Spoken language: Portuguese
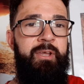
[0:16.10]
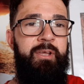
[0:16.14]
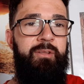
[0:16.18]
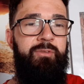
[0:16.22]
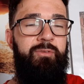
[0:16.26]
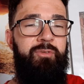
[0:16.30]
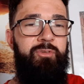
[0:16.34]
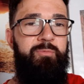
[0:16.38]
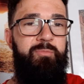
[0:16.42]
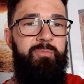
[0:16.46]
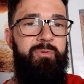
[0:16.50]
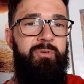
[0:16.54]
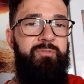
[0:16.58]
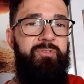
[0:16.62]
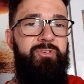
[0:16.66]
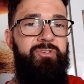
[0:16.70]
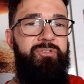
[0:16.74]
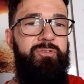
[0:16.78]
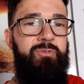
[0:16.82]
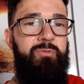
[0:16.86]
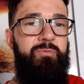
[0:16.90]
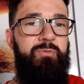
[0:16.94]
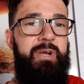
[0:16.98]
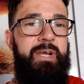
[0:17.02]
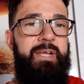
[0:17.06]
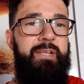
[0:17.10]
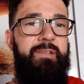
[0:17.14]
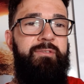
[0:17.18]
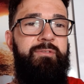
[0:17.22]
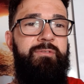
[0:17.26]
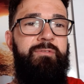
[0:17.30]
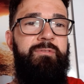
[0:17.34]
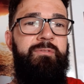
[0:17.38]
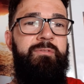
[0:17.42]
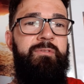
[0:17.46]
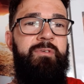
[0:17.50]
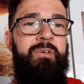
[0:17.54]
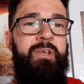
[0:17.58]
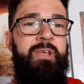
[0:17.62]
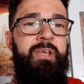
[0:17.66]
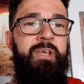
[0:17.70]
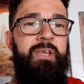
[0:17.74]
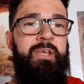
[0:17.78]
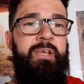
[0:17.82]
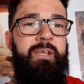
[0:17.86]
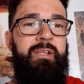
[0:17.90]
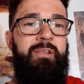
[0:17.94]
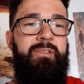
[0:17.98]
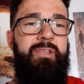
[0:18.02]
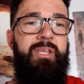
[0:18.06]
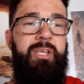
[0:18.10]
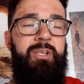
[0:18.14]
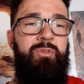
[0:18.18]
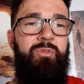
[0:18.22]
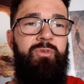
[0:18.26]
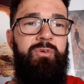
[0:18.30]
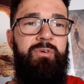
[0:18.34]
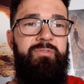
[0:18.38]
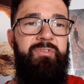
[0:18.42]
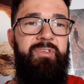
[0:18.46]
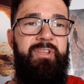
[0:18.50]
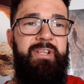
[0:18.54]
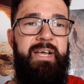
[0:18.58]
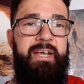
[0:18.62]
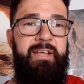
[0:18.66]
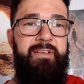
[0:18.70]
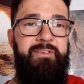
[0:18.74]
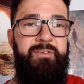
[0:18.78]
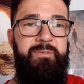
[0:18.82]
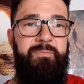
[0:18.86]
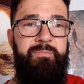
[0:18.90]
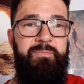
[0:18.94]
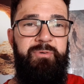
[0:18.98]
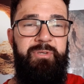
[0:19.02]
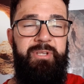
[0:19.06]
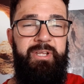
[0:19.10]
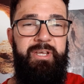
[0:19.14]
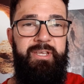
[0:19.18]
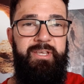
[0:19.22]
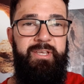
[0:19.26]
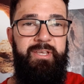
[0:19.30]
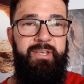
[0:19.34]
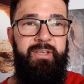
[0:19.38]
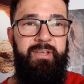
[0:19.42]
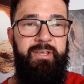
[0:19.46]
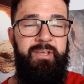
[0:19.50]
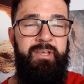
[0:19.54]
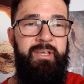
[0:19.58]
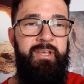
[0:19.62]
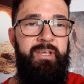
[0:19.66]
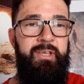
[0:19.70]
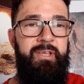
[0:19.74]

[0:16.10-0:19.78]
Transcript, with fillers: 2024 tem novidade por aí.